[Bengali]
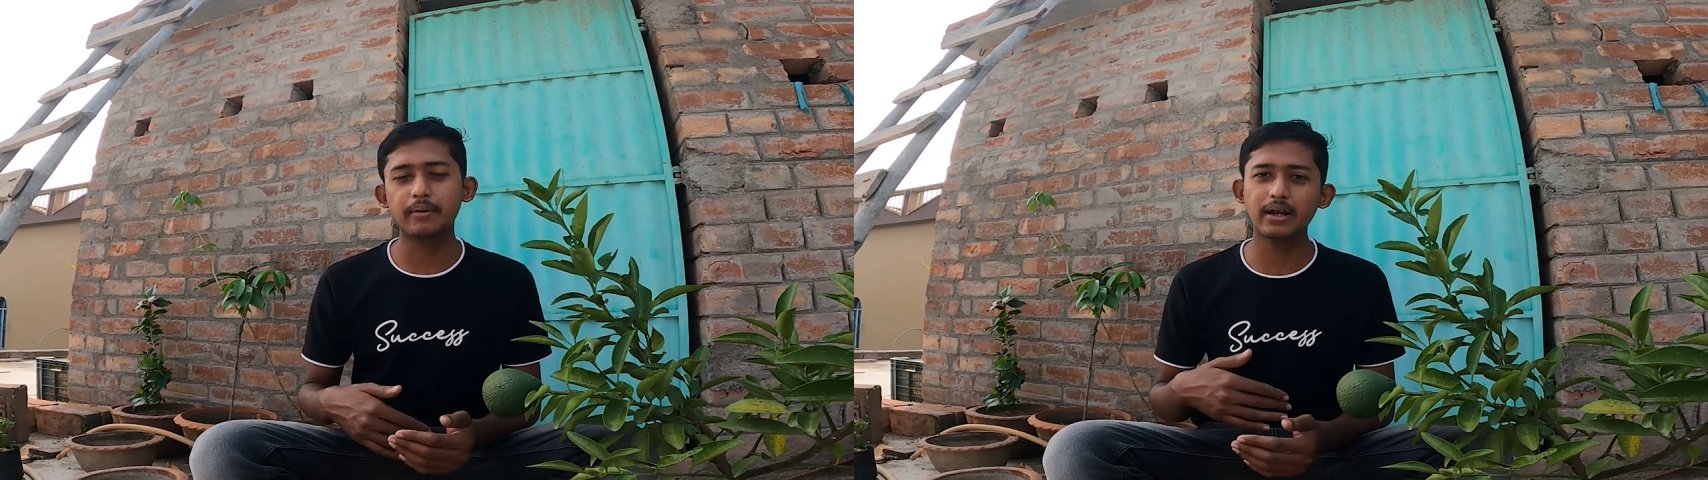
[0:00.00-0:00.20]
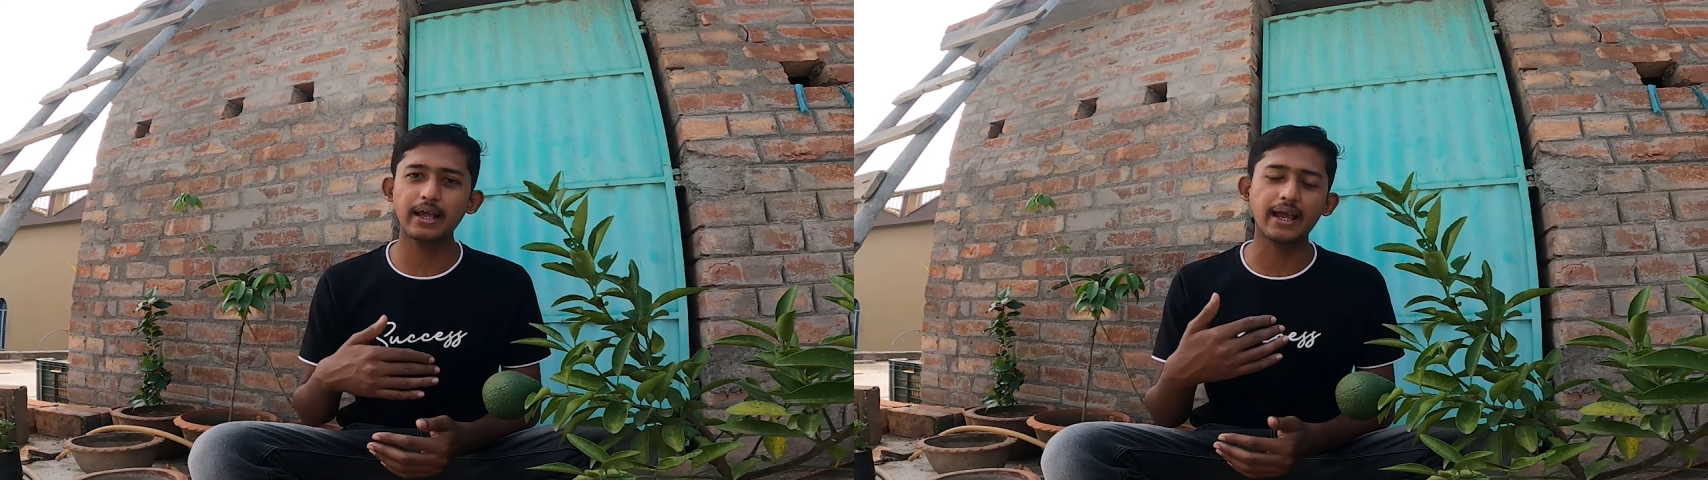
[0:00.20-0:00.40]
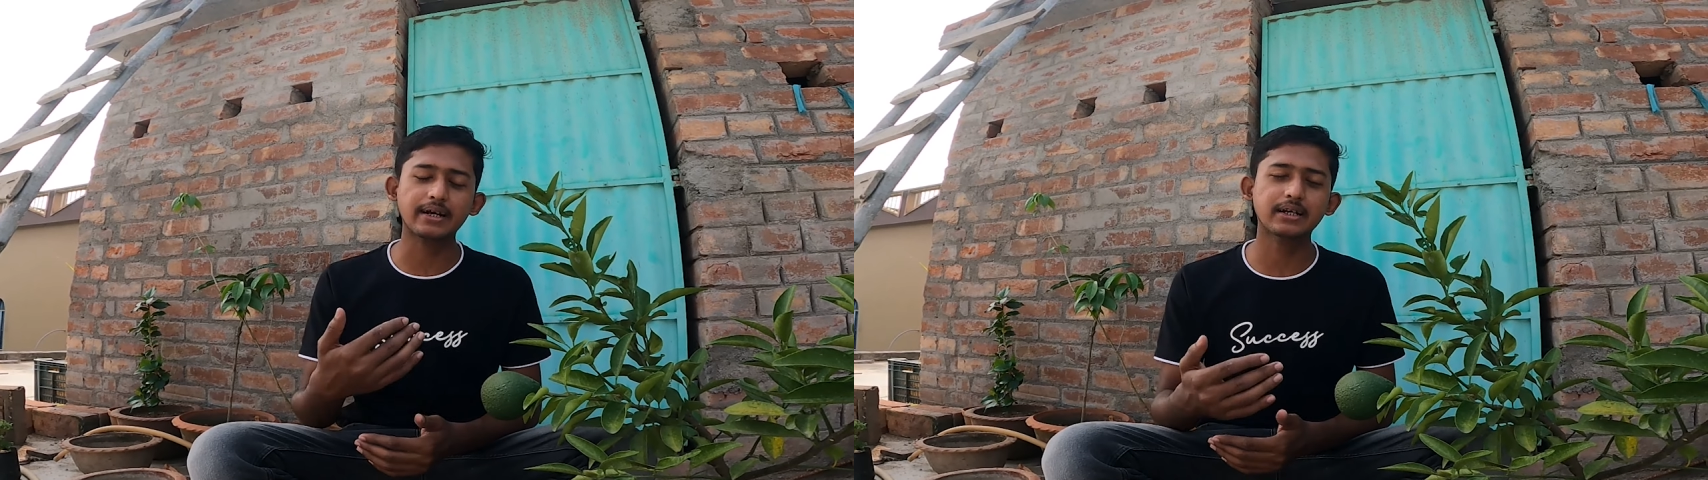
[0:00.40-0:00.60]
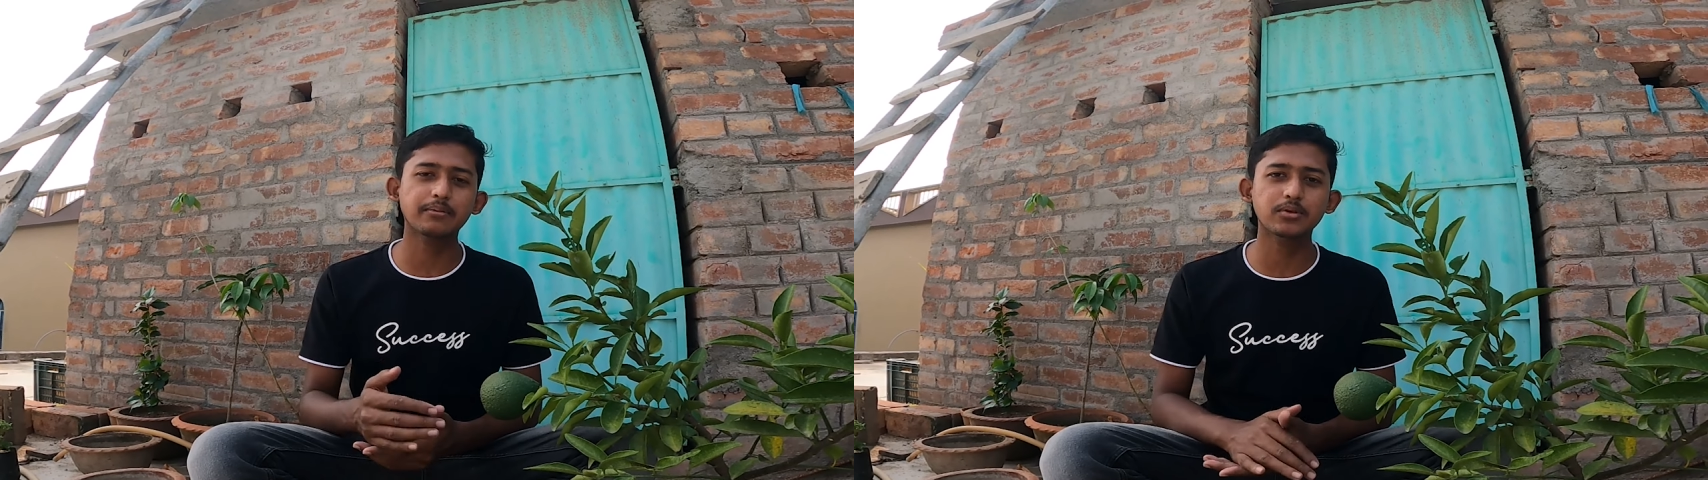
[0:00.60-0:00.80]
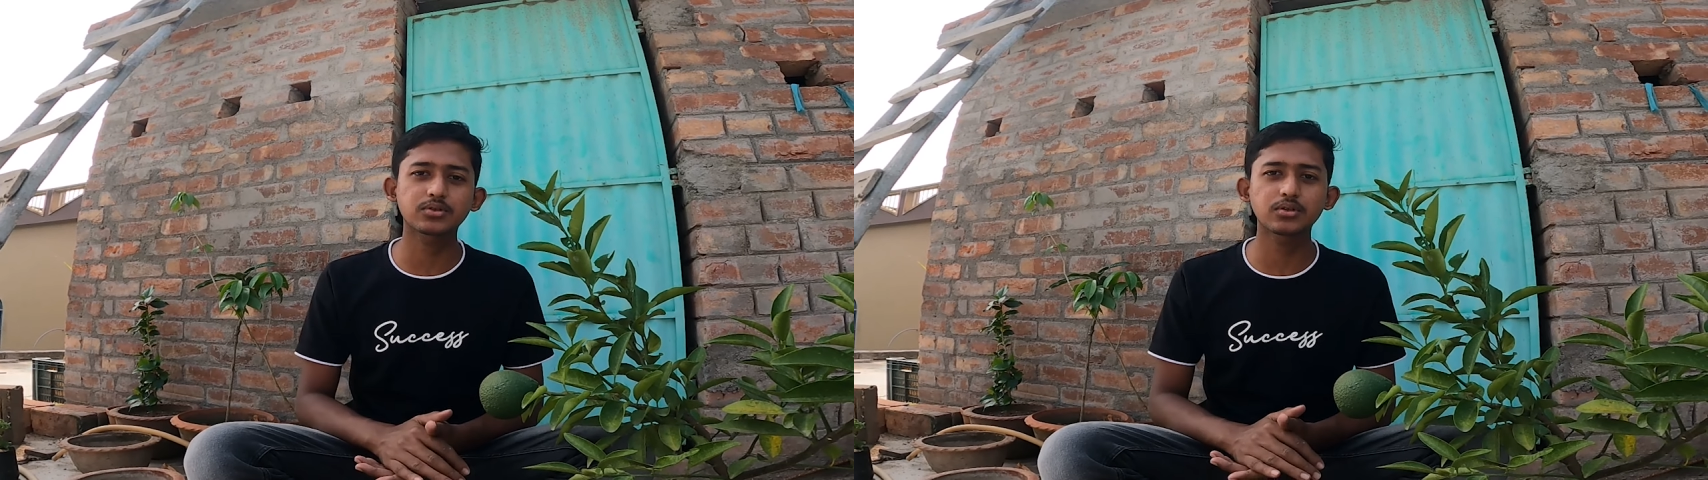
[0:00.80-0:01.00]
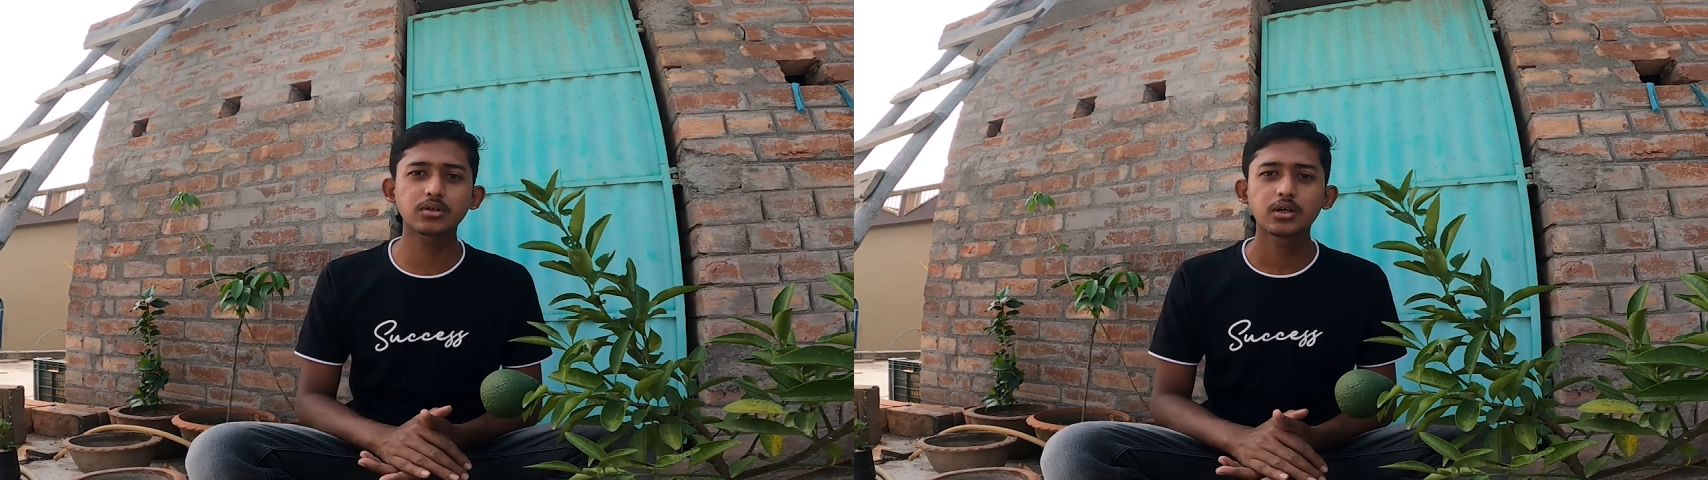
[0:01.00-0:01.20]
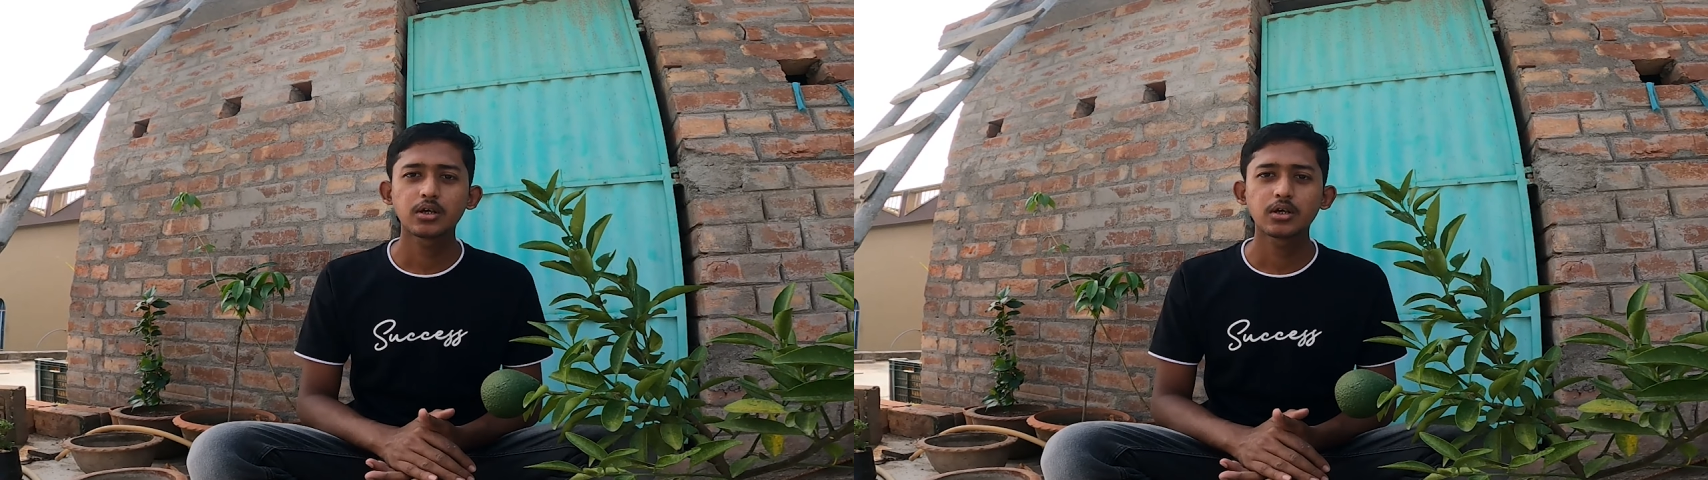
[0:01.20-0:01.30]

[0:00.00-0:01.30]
আবার একটা বছর